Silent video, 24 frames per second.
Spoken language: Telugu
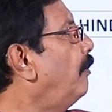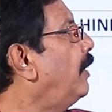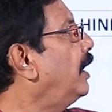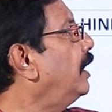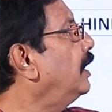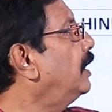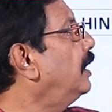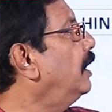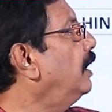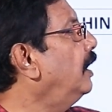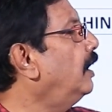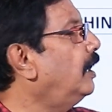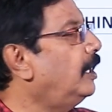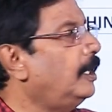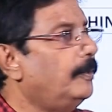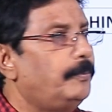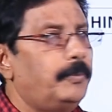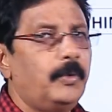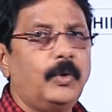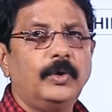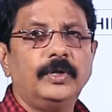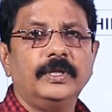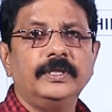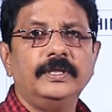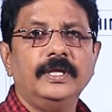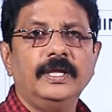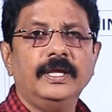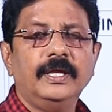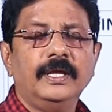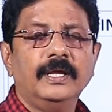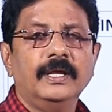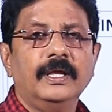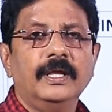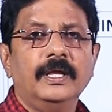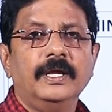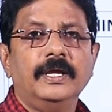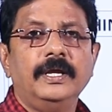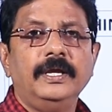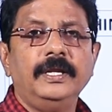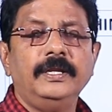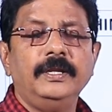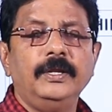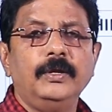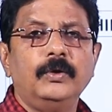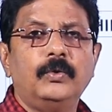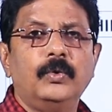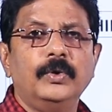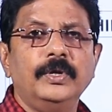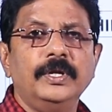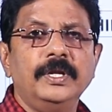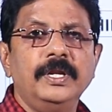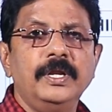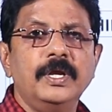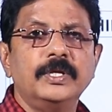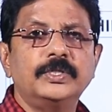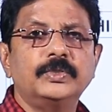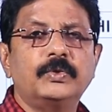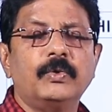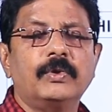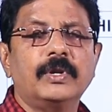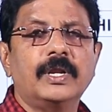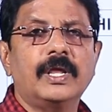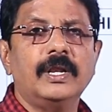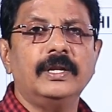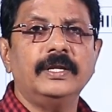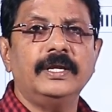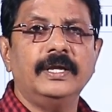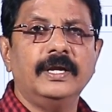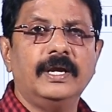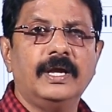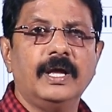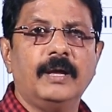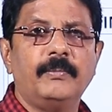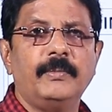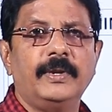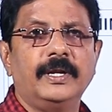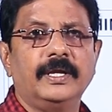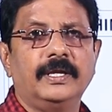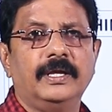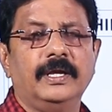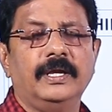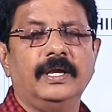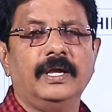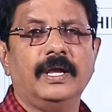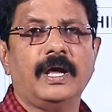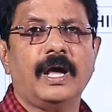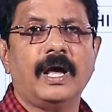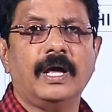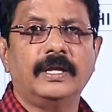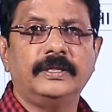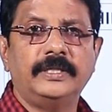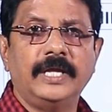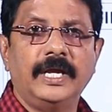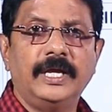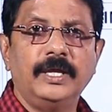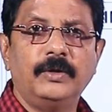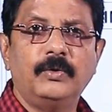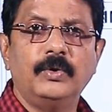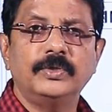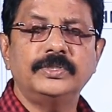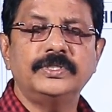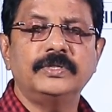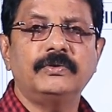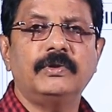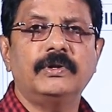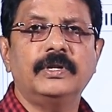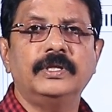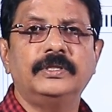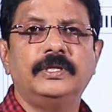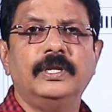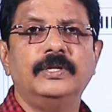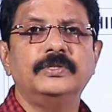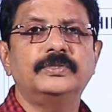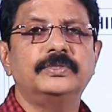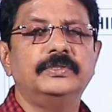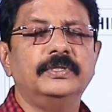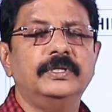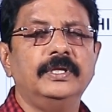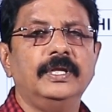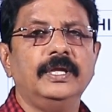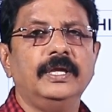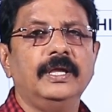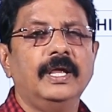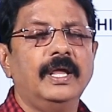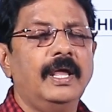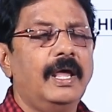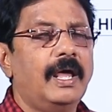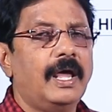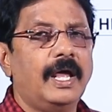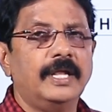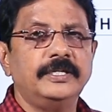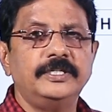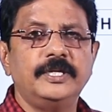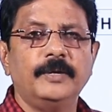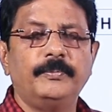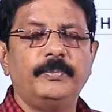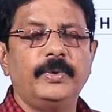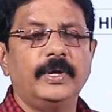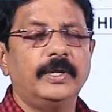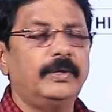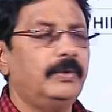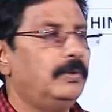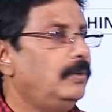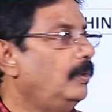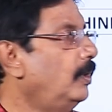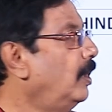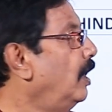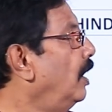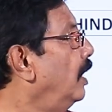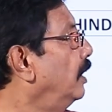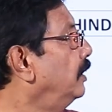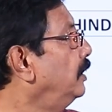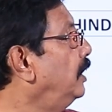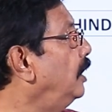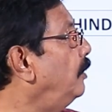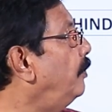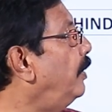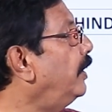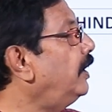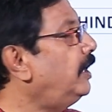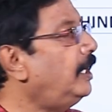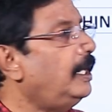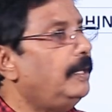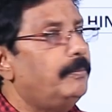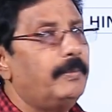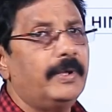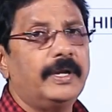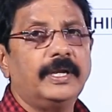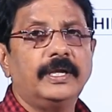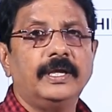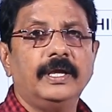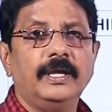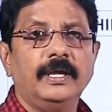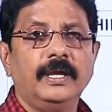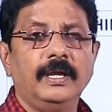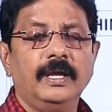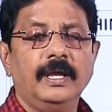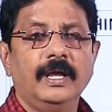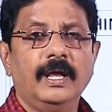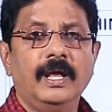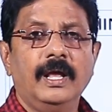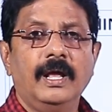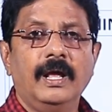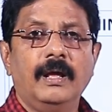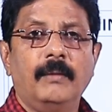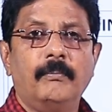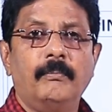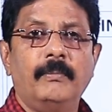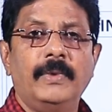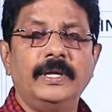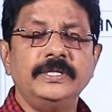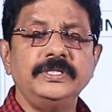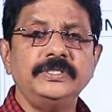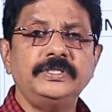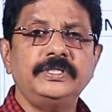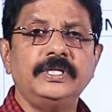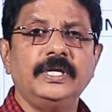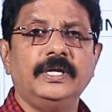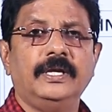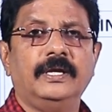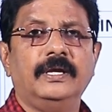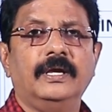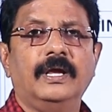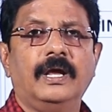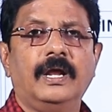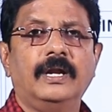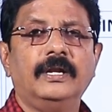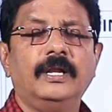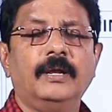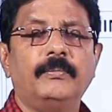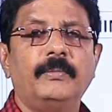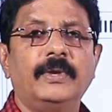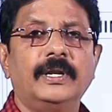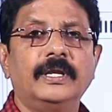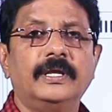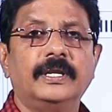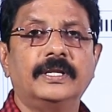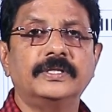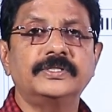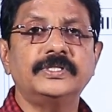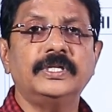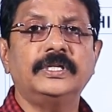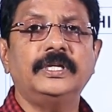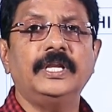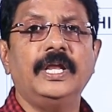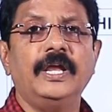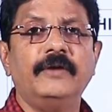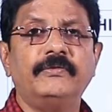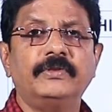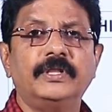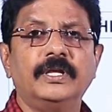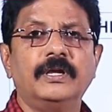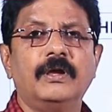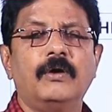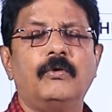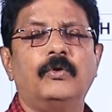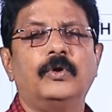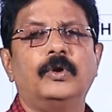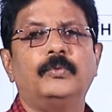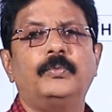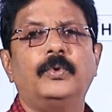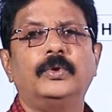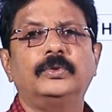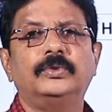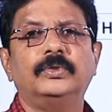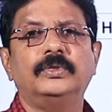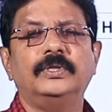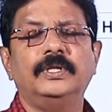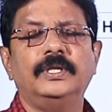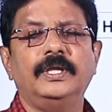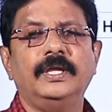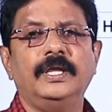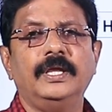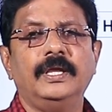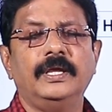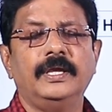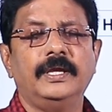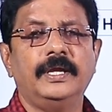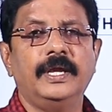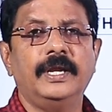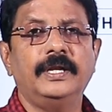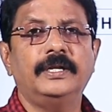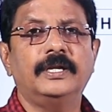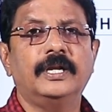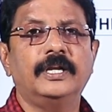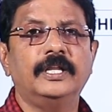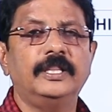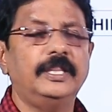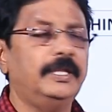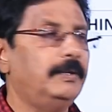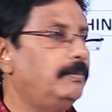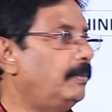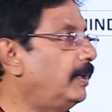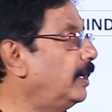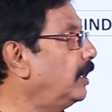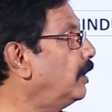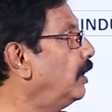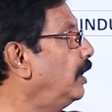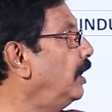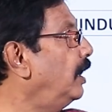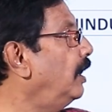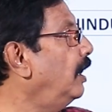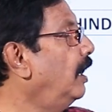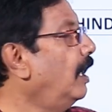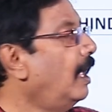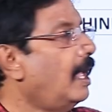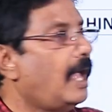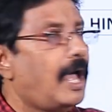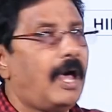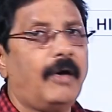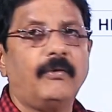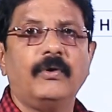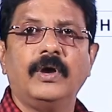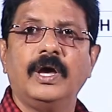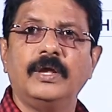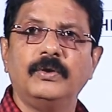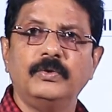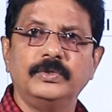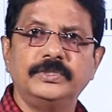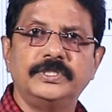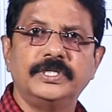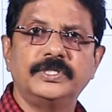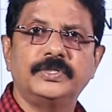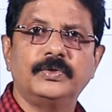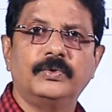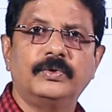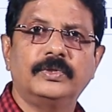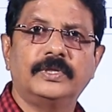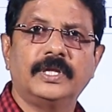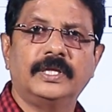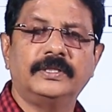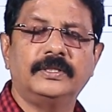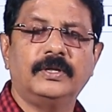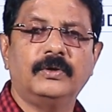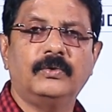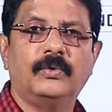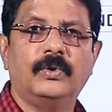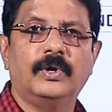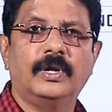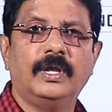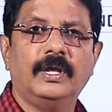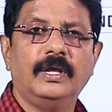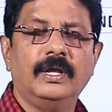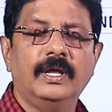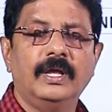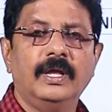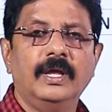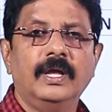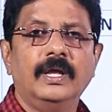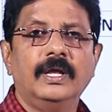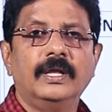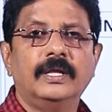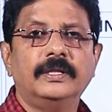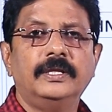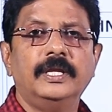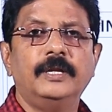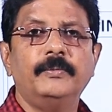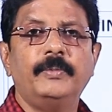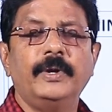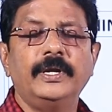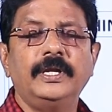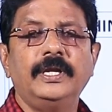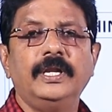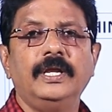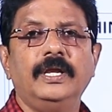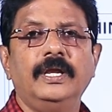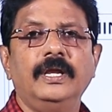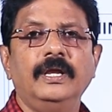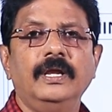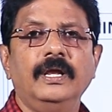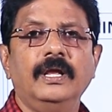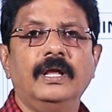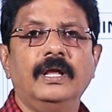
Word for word: మనకి రిపోర్ట్ ఇది ఇది కొన్ని నియోజకవర్గాలకు ఇంకా మనకి ఆ దగ్గరికి వచ్చే వరకు తెలుస్తుంది అని చెప్పారు దీన్ని బట్టి మనకి మంచి అంటే మనకి రిజల్ట్ ఏ విధంగా ఉండబోతుంది ఏంటనేది మనకి అవగాహన వచ్చేసి ఉంటుంది అందరికి కూడా దీన్ని బట్టి